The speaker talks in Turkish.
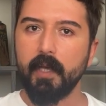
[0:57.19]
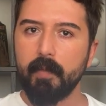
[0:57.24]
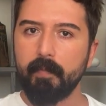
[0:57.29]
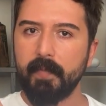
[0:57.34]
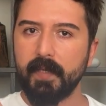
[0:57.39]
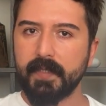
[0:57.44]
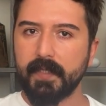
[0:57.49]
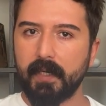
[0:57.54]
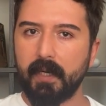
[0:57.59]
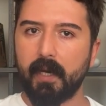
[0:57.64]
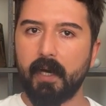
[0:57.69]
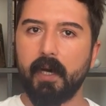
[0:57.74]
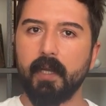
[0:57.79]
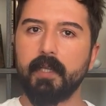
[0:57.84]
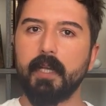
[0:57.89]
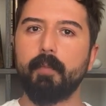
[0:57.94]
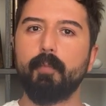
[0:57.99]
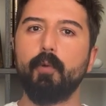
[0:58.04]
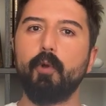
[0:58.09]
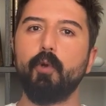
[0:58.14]
Mesela
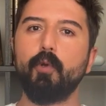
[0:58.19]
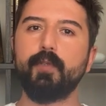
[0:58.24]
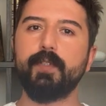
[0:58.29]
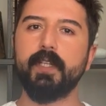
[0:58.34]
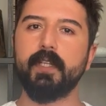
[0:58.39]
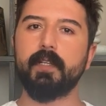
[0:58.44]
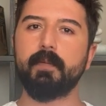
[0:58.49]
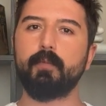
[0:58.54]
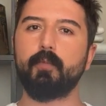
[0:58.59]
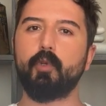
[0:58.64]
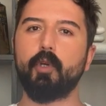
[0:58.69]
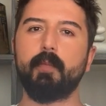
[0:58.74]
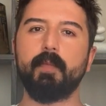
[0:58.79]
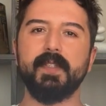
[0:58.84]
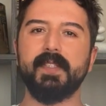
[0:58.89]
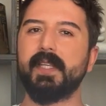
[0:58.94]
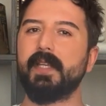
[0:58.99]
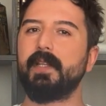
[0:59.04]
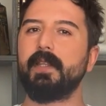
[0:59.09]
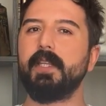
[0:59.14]
adam özledim diyor ama
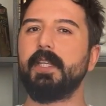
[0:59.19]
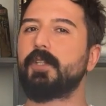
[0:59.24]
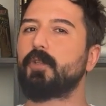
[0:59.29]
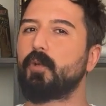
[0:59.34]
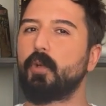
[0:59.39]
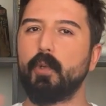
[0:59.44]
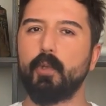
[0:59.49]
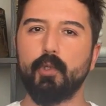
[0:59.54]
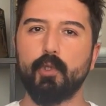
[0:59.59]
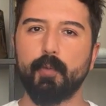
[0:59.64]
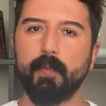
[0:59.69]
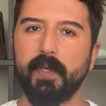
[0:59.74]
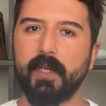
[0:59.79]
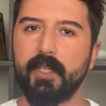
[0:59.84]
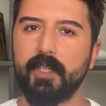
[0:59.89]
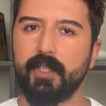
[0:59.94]
senin hiç görüşmek